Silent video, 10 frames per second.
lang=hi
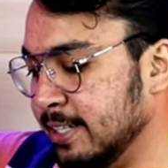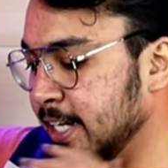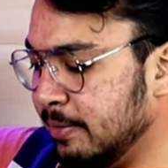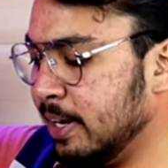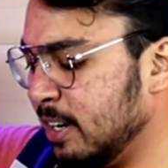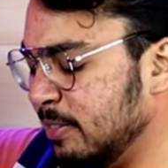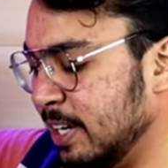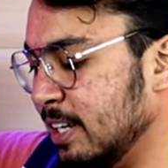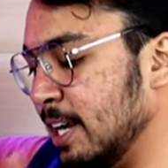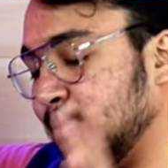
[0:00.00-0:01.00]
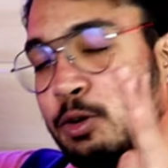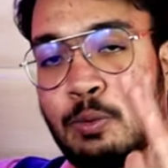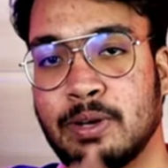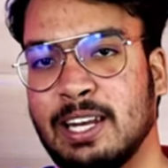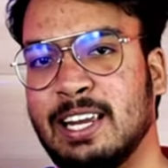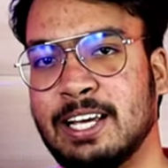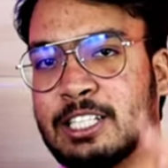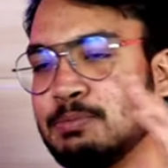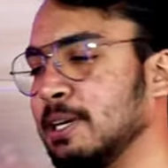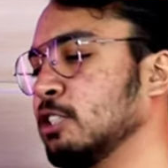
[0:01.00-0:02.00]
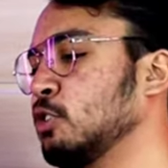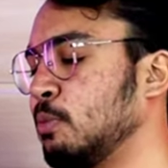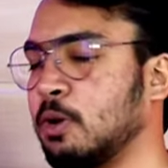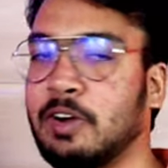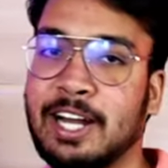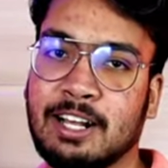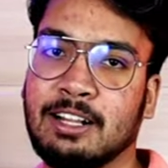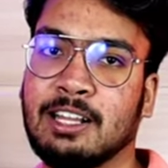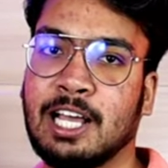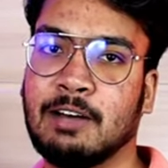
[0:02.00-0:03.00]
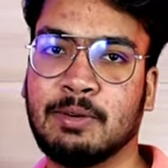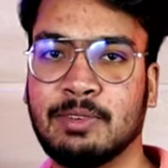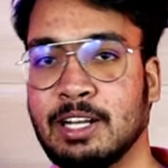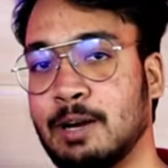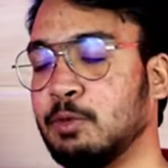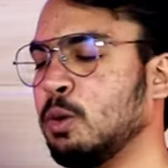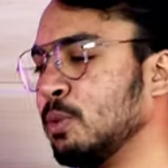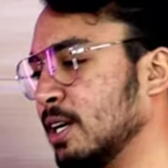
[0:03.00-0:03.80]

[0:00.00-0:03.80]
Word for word: ये बैग हमें लैपटॉप के लिए एक स्पेस तो प्रोवाइड कर देता है आप अपना लैपटॉप